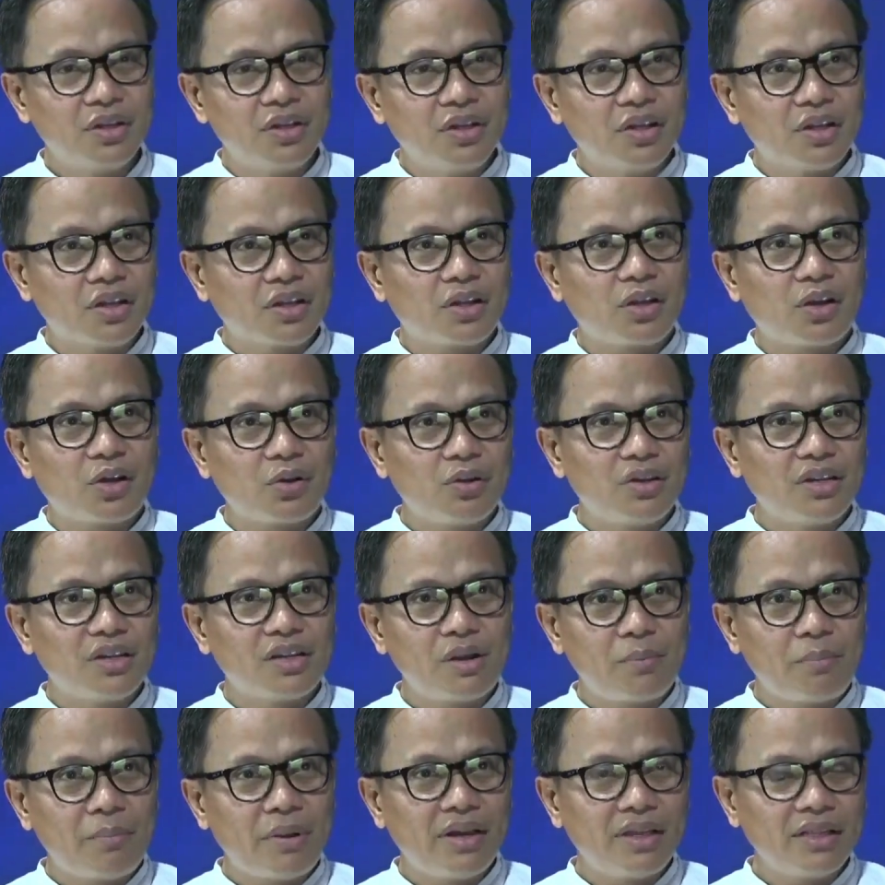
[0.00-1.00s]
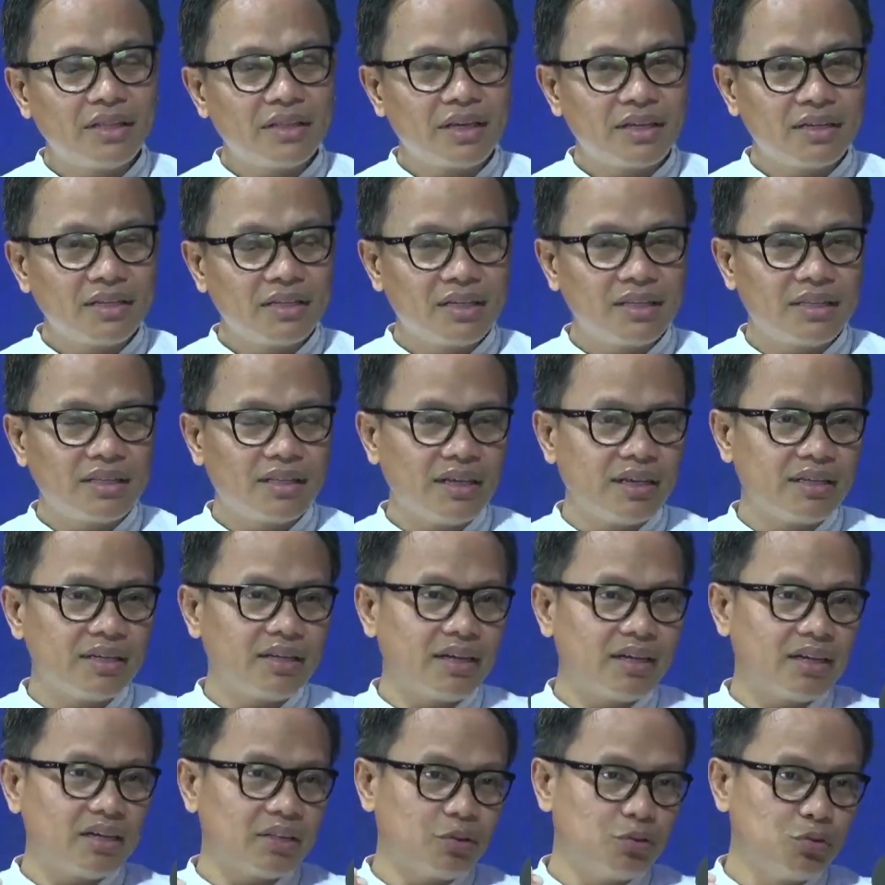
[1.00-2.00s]
Kalau di kepilotan kita
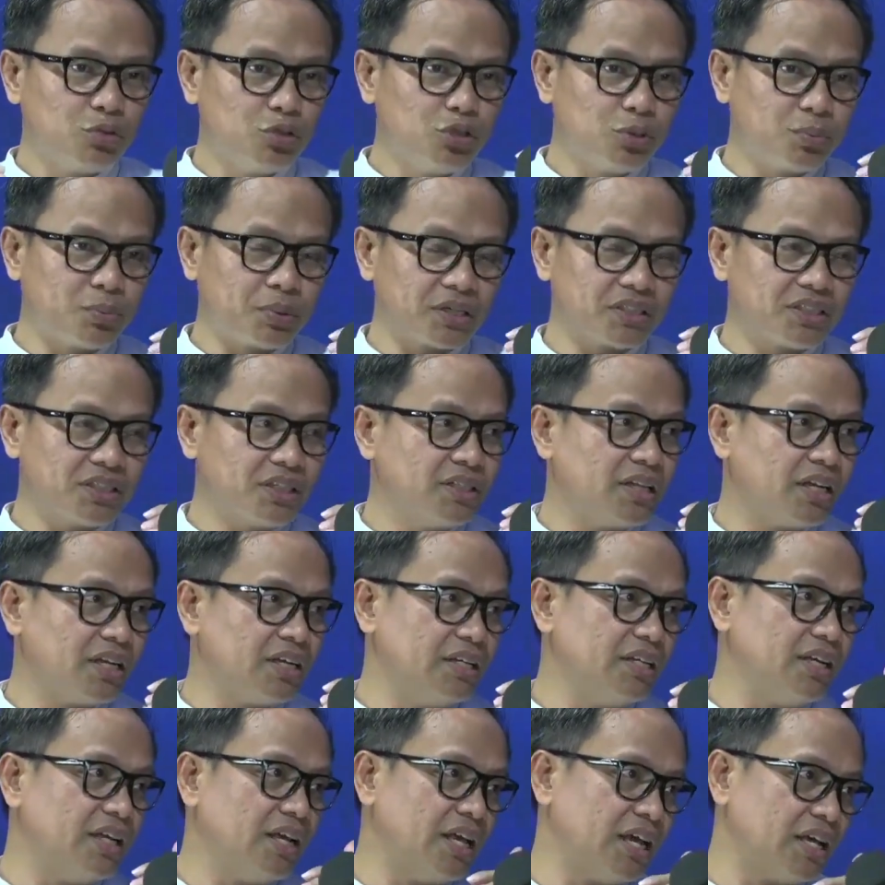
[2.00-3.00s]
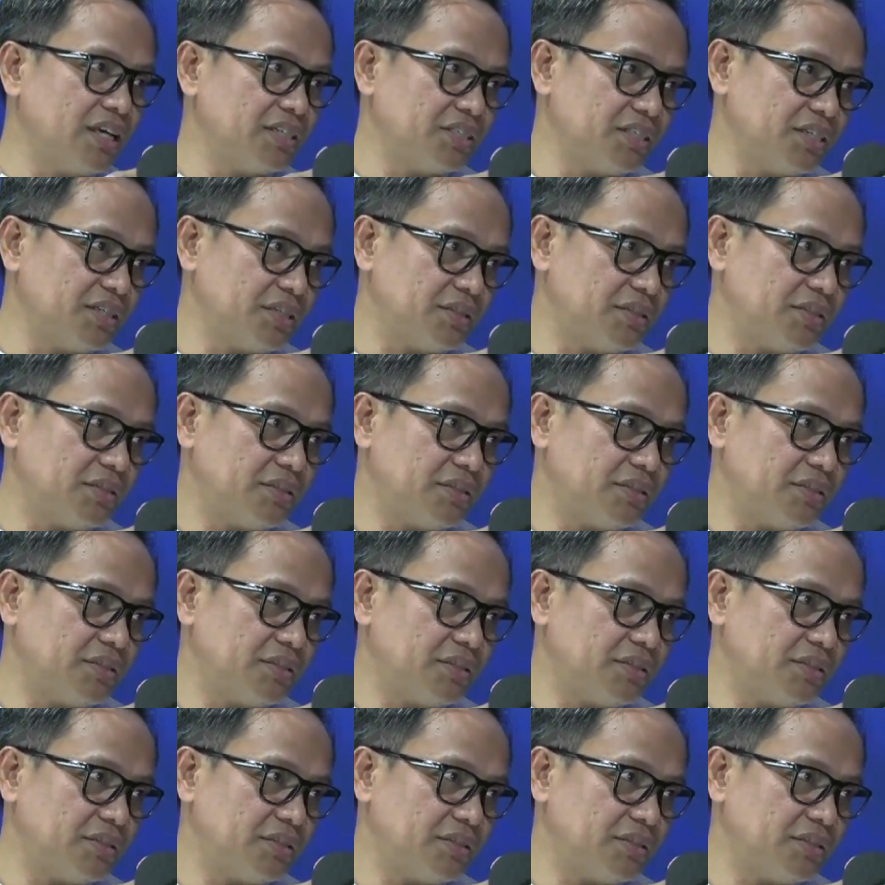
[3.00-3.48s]
adalah 7% dari nilai aset.